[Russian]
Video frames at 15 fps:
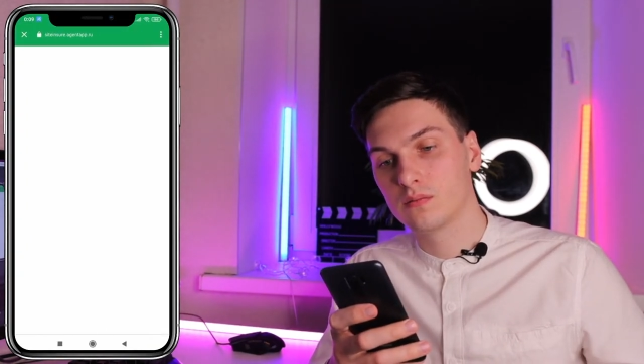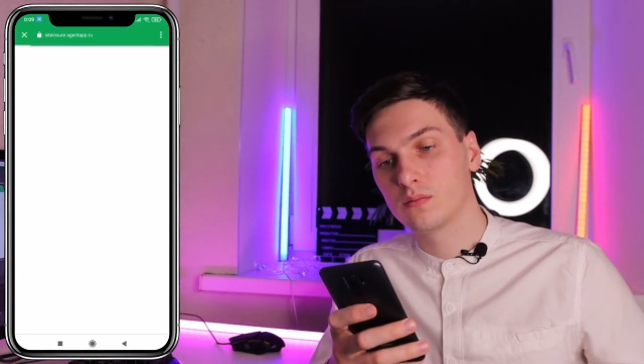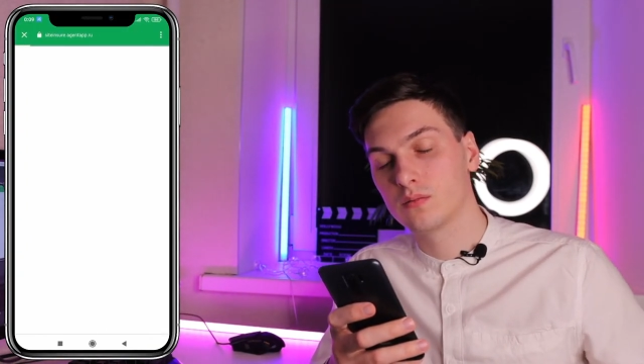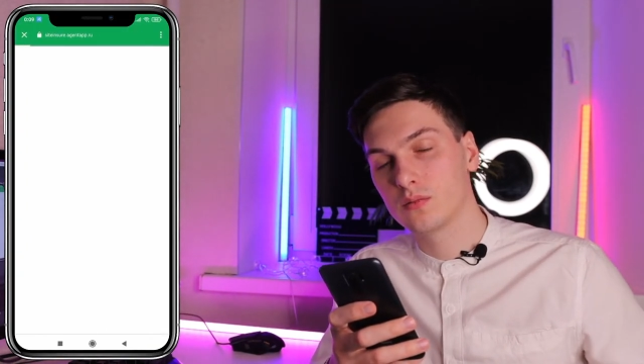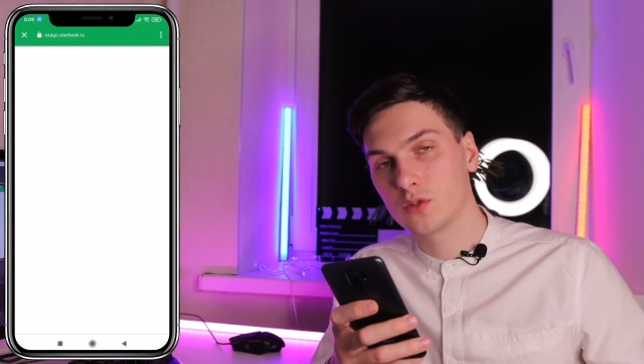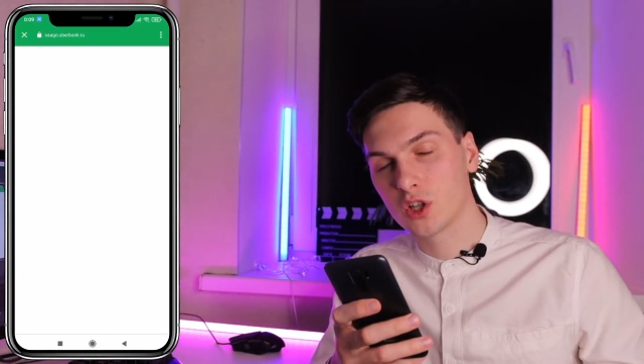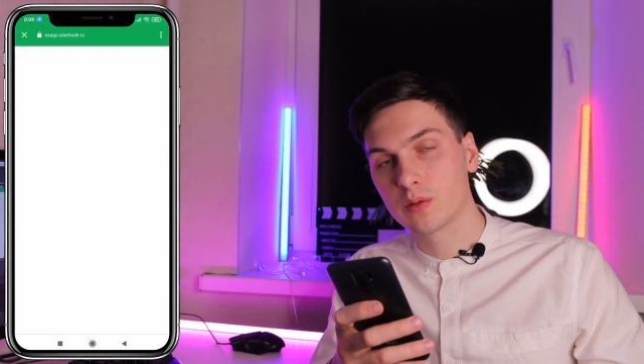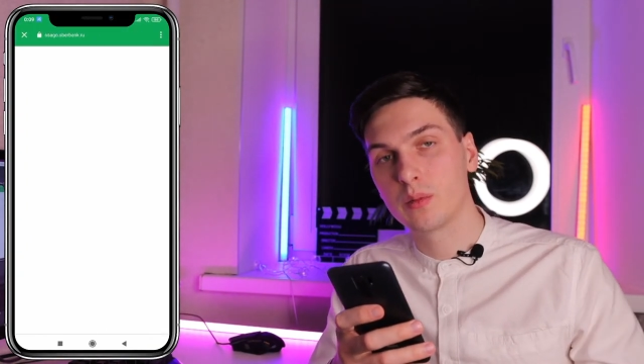
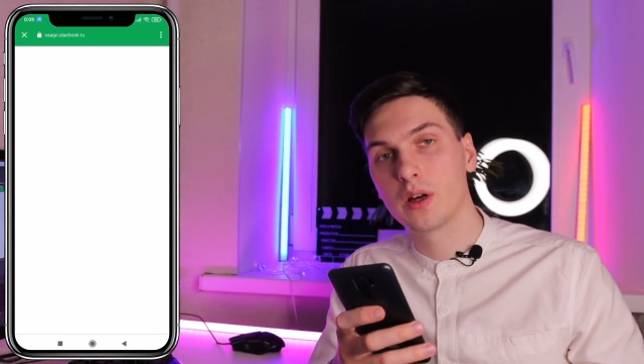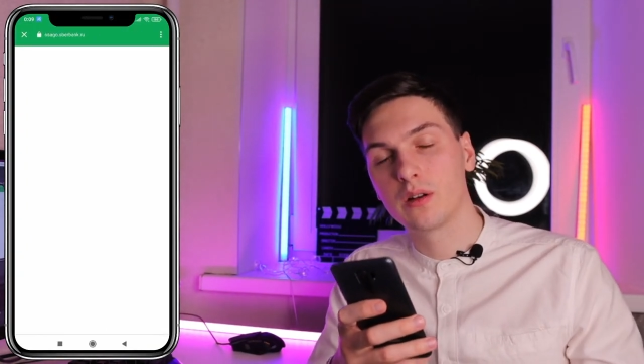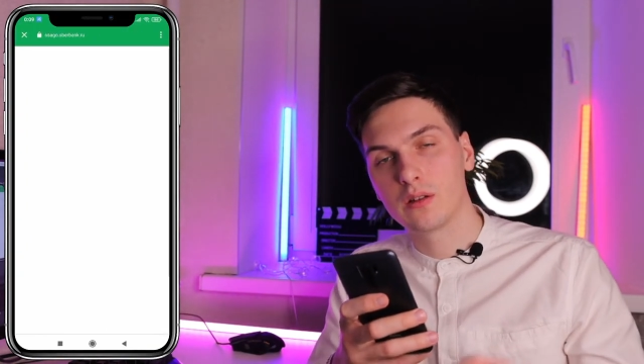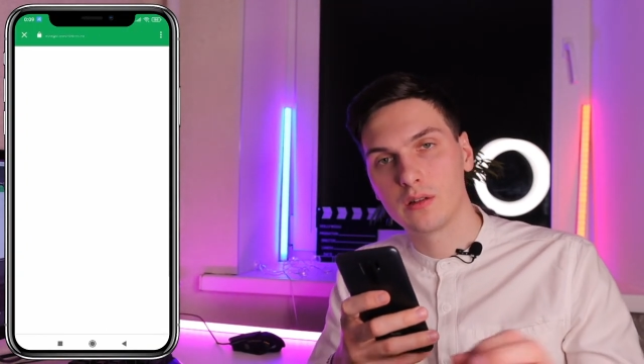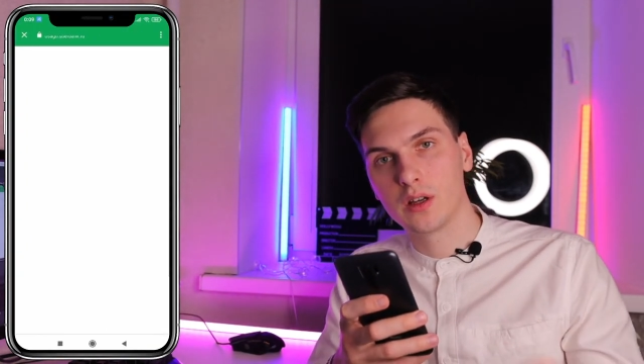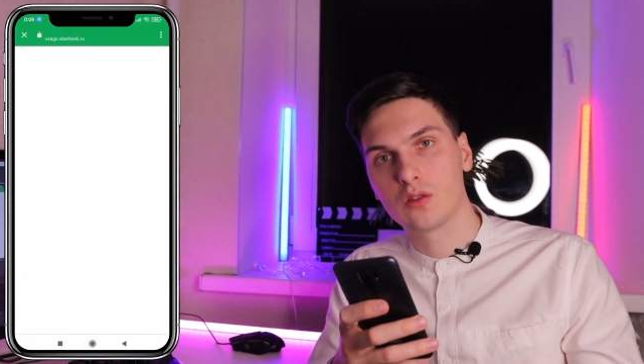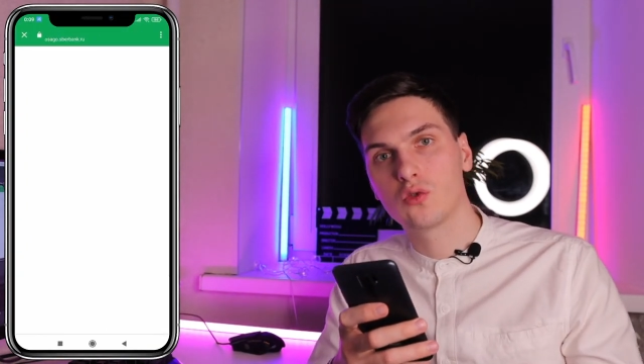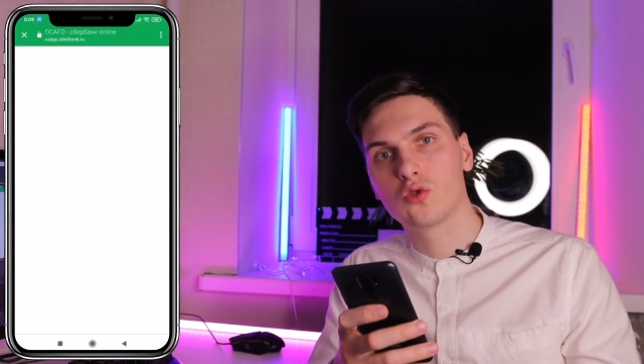
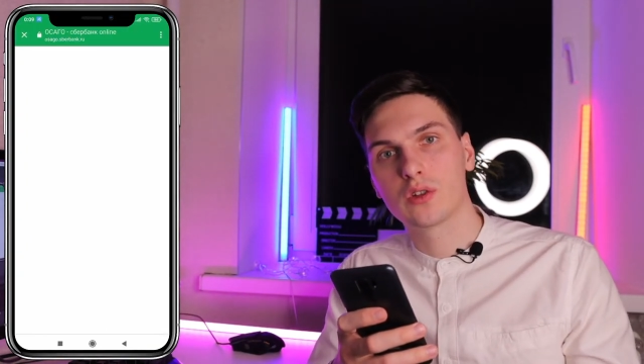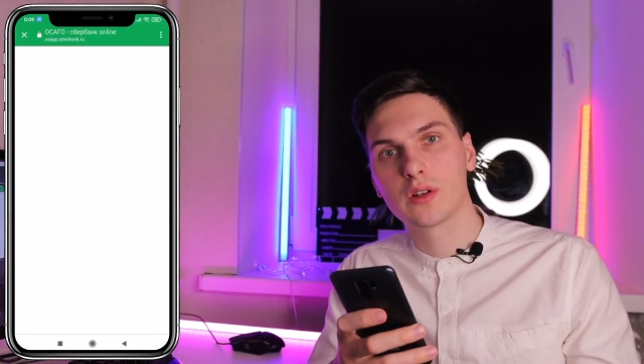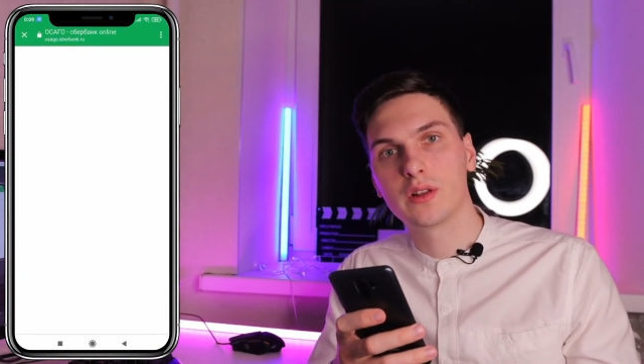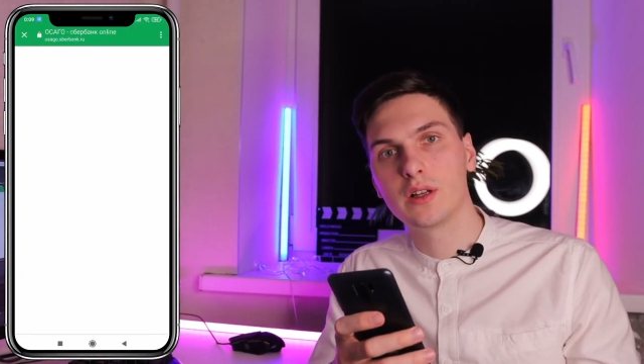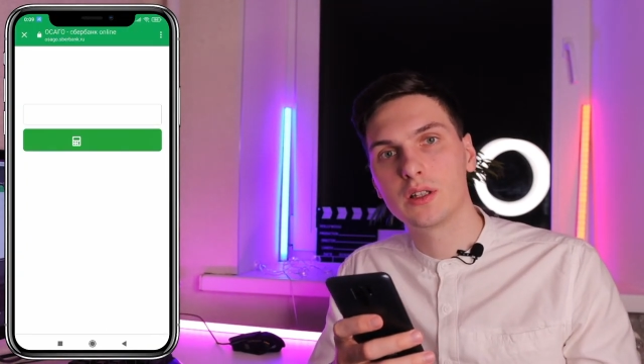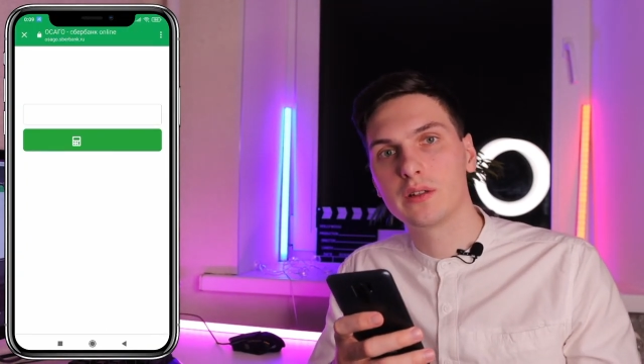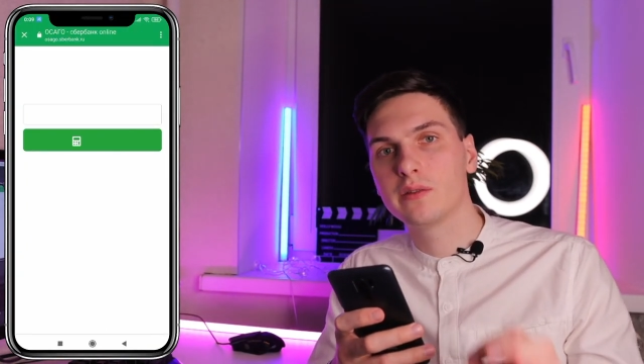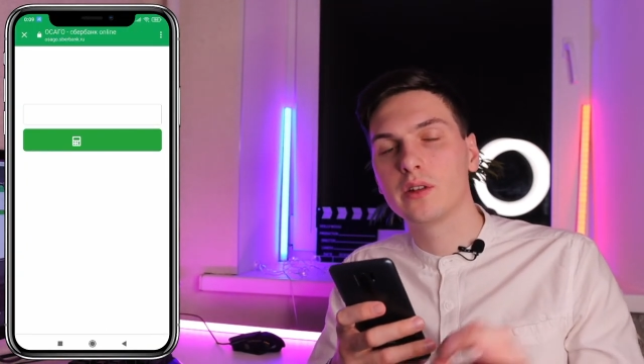Нажимаю «Я даю
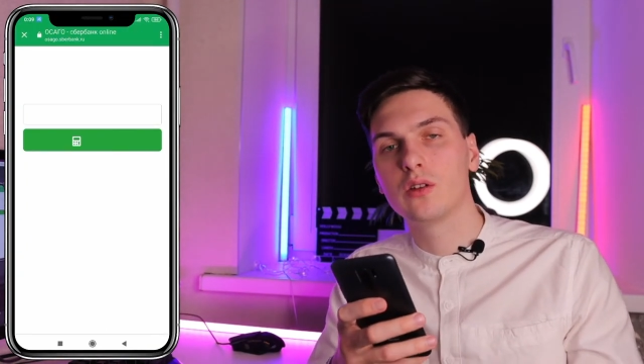согласие»,